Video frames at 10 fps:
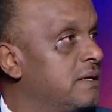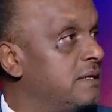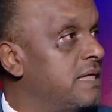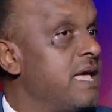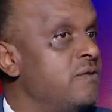
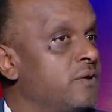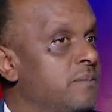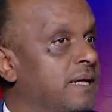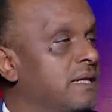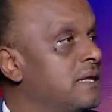ده هيفرق
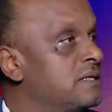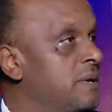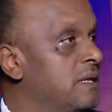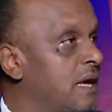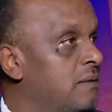مع نادي
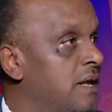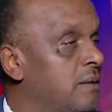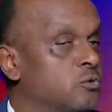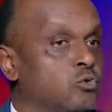الاسماعيلي داخل الملعب